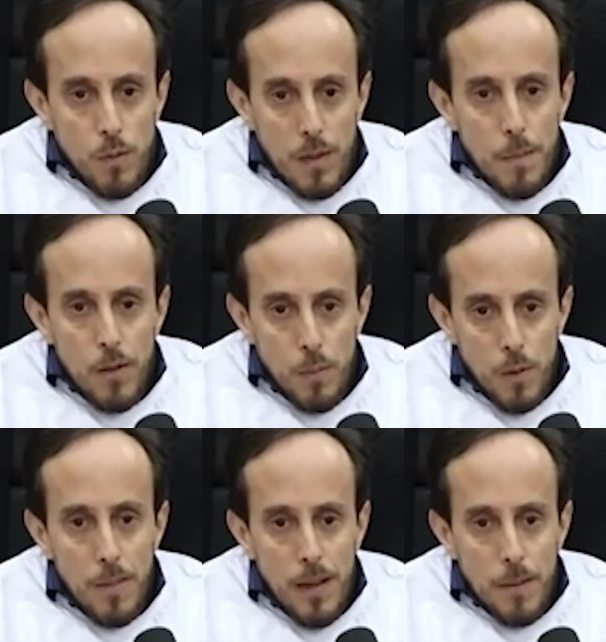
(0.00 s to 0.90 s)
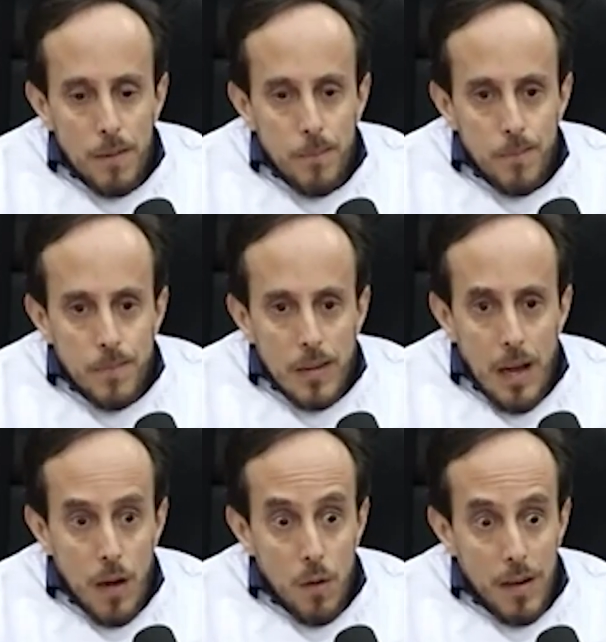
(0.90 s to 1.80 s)
o tamanho do problema.
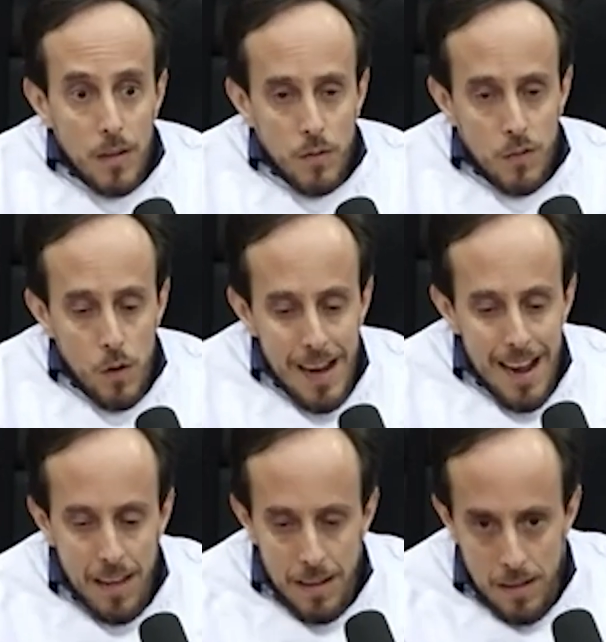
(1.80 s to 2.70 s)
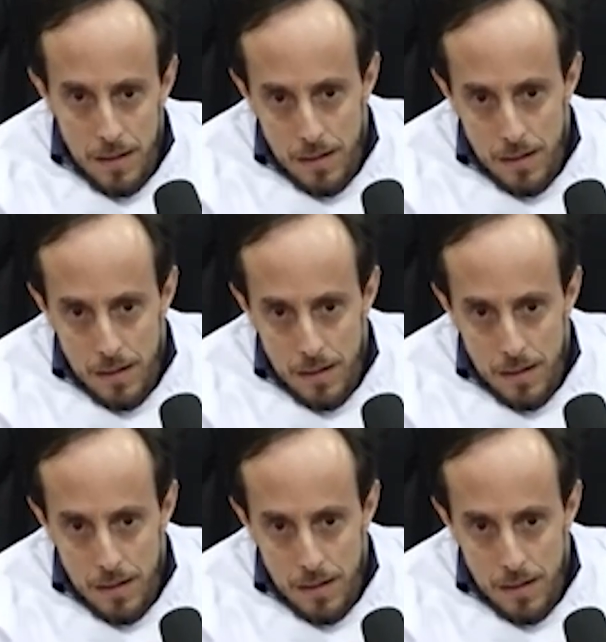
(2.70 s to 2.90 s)
Agora, se você olhar